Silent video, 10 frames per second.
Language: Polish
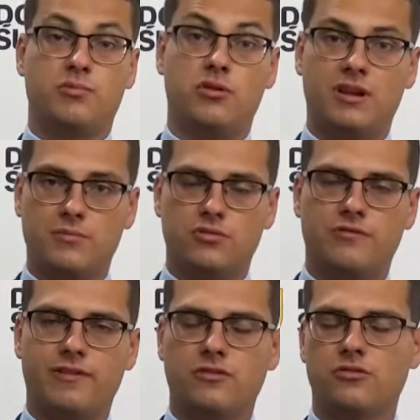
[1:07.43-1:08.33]
Program
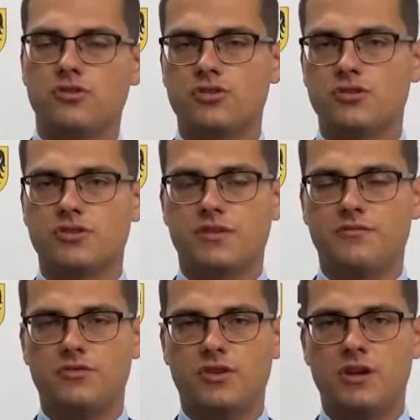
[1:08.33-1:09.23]
Odnowa Dolnośląskiej
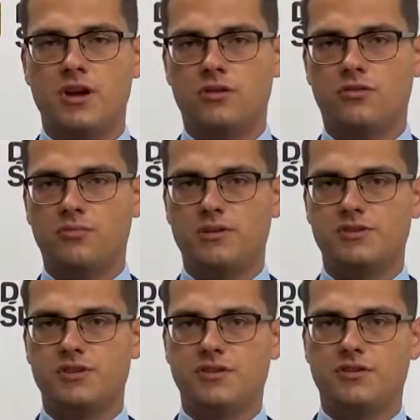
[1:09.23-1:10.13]
Wsi to
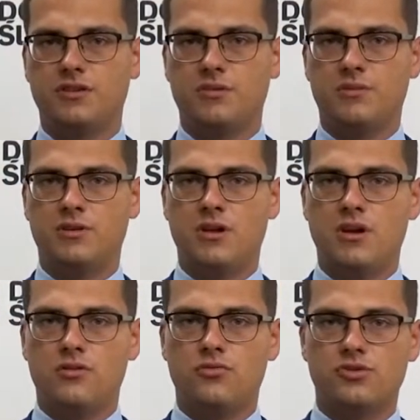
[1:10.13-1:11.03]
między innymi
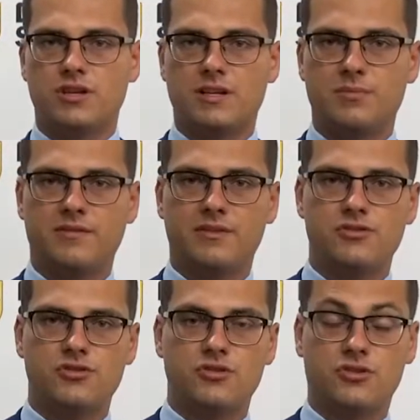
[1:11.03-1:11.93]
już już tak naprawdę
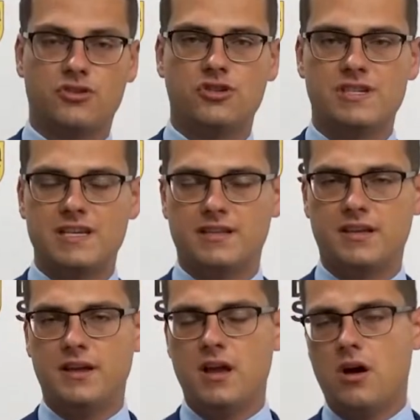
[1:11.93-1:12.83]
dziesiątki czy
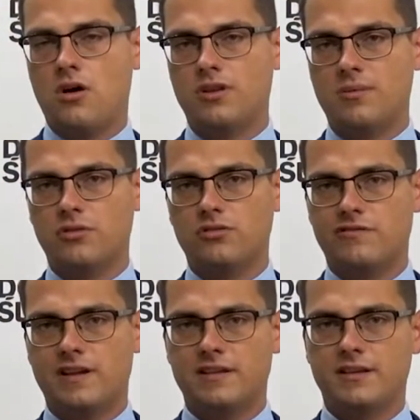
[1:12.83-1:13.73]
setki
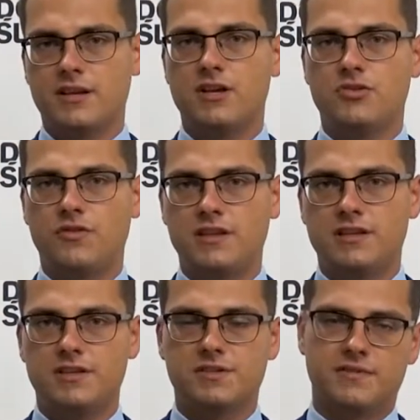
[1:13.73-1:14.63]
odremontowanych
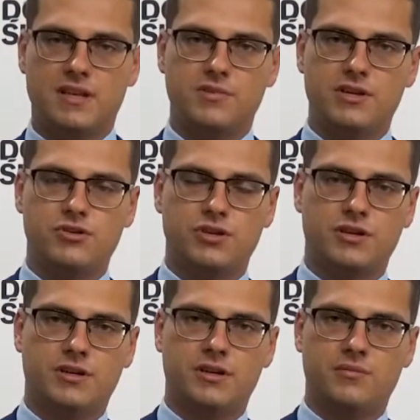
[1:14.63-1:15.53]
świetlic w
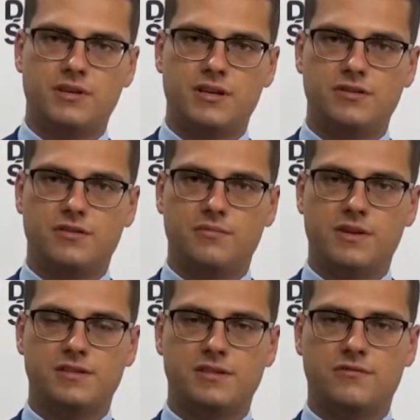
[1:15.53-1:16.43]
najmniejszych e,
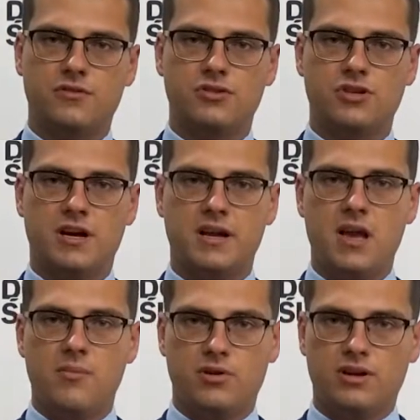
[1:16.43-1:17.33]
miejscowościach.
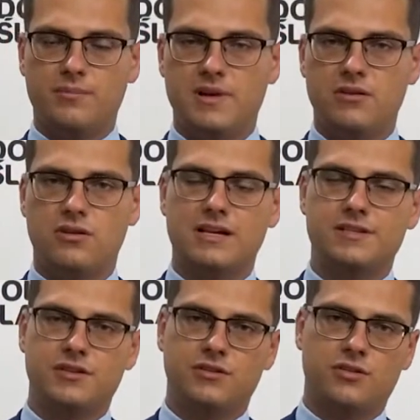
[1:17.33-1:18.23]
Program
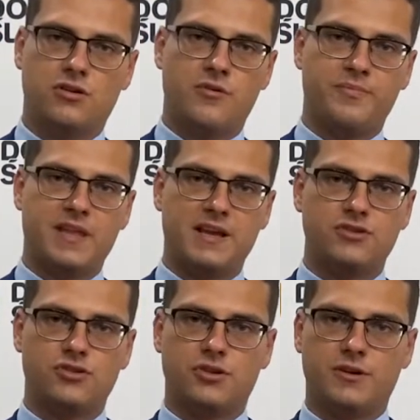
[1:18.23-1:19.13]
melioracji to
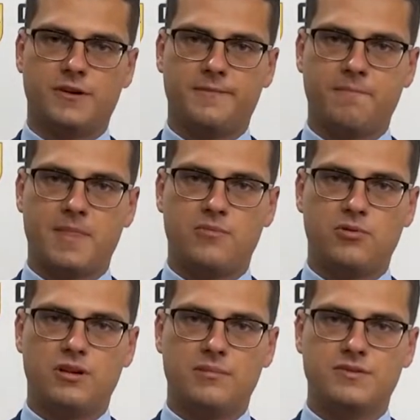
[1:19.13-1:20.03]
też
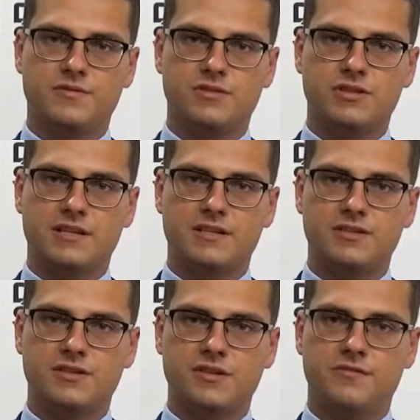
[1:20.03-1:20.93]
program związany
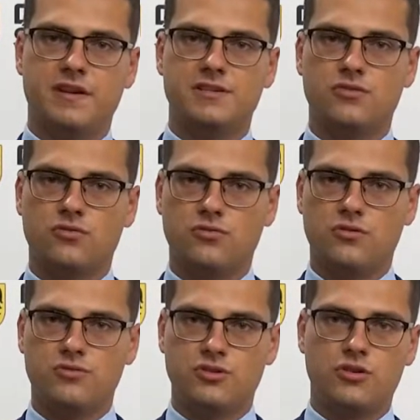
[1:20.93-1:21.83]
z
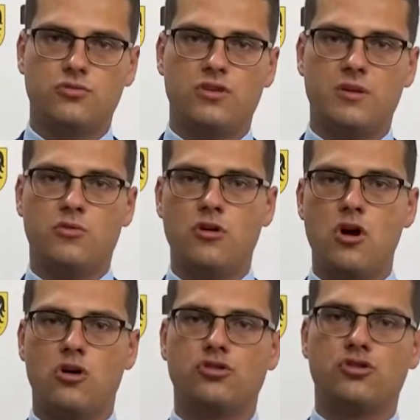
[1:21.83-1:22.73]
infrastrukturą, dzięki któremu
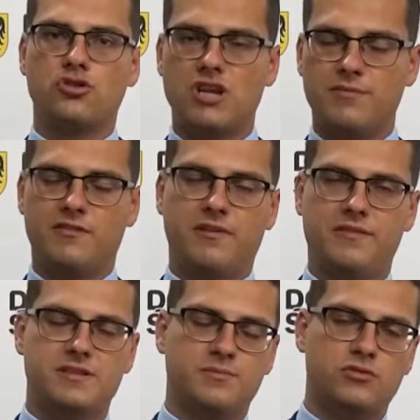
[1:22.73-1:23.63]
odciążamy w
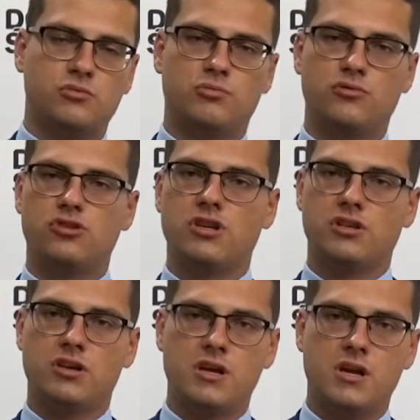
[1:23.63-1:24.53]
pewien sposób
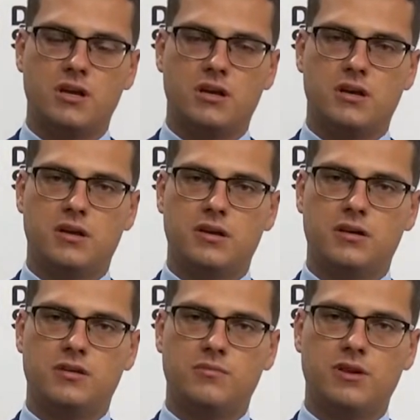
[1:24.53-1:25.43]
budżety e,
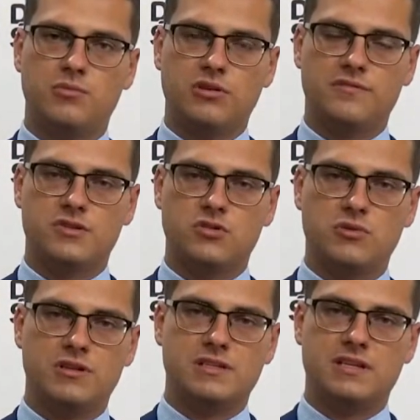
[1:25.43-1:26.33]
gmin, ponieważ
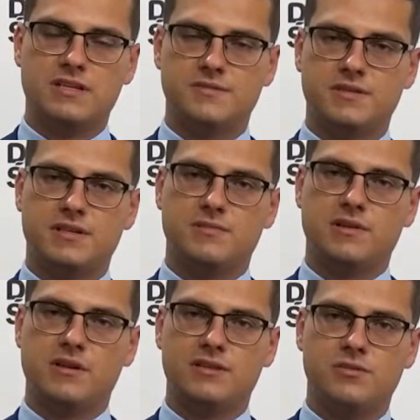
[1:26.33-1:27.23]
gminy zadania związane z
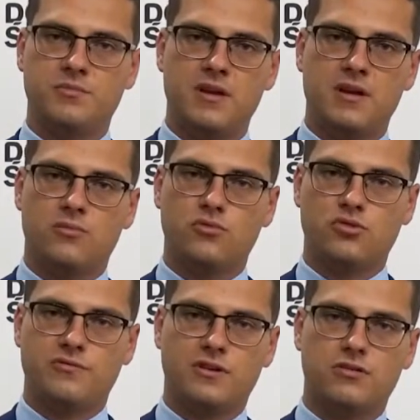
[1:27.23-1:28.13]
melioracją
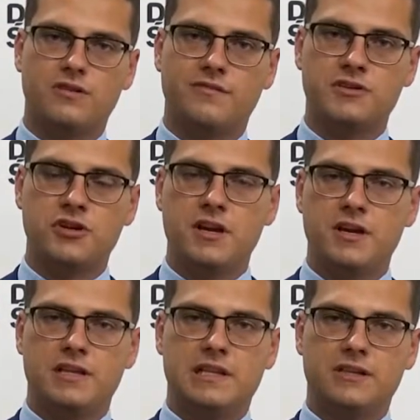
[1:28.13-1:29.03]
muszą wykonywać.
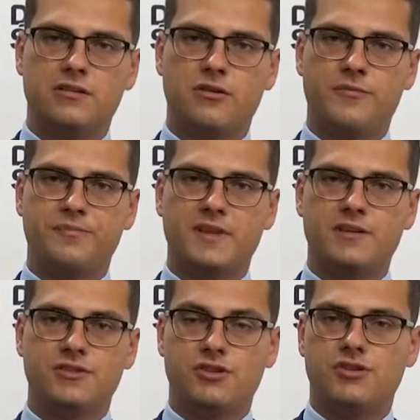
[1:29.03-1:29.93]
I dlatego
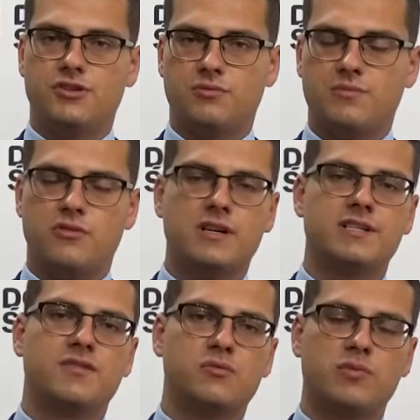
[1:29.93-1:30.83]
mm, cieszę się, że mamy
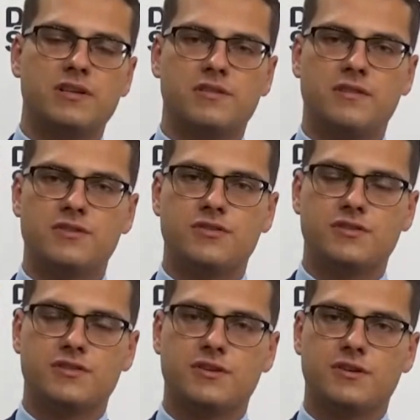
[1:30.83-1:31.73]
okazję współpracować
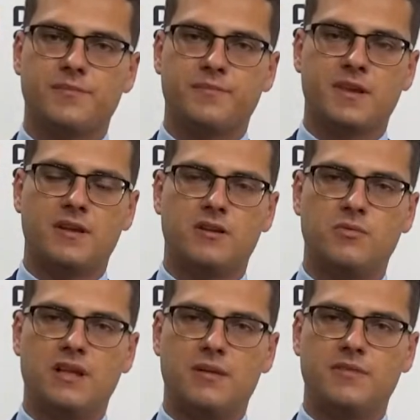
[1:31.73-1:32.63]
z mm,
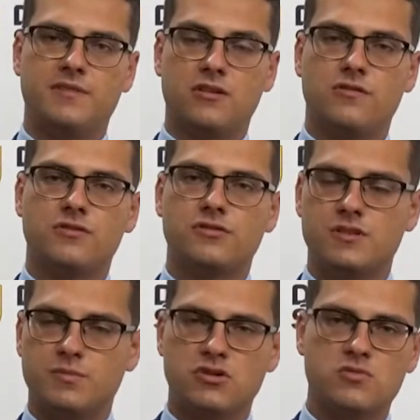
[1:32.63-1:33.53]
gminami w tak
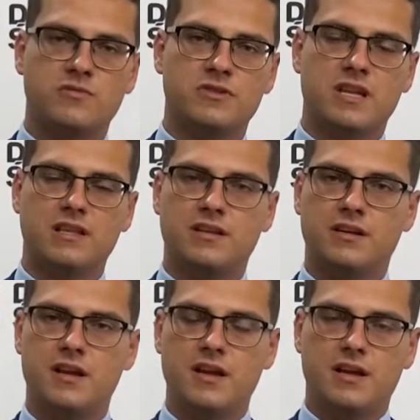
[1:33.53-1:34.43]
owocny sposób. W
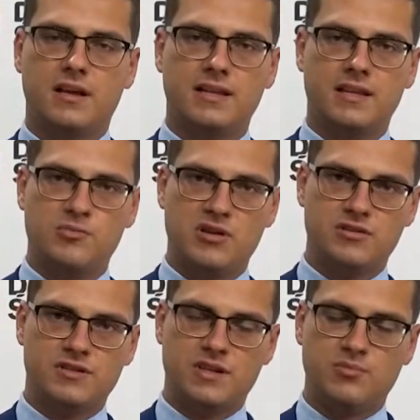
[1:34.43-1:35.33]
ostatnich latach
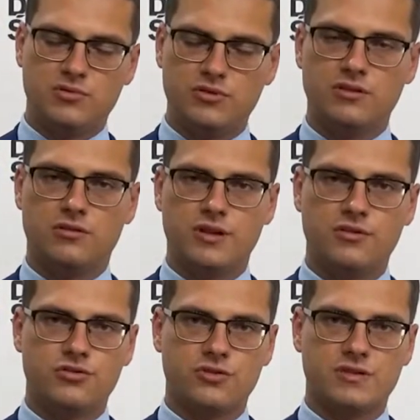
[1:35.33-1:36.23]
pieniądze na południe
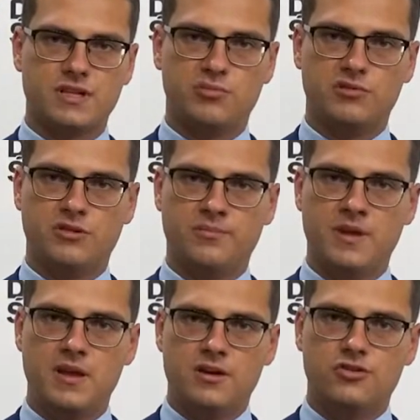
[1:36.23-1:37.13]
Dolnego Śląska płyną
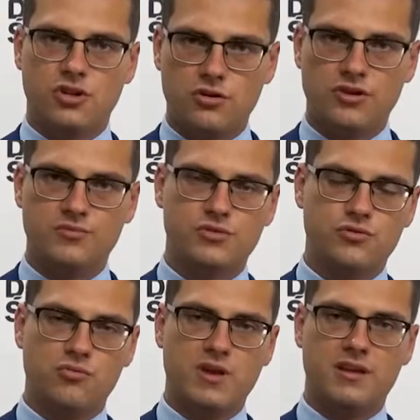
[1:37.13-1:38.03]
szerokim
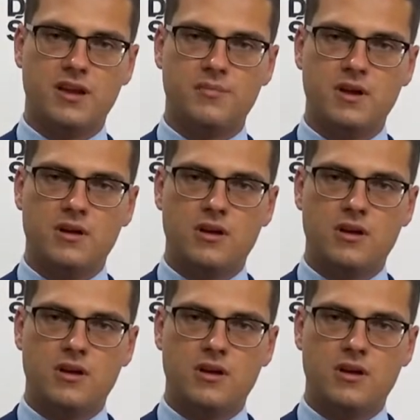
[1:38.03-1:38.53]
strumieniem.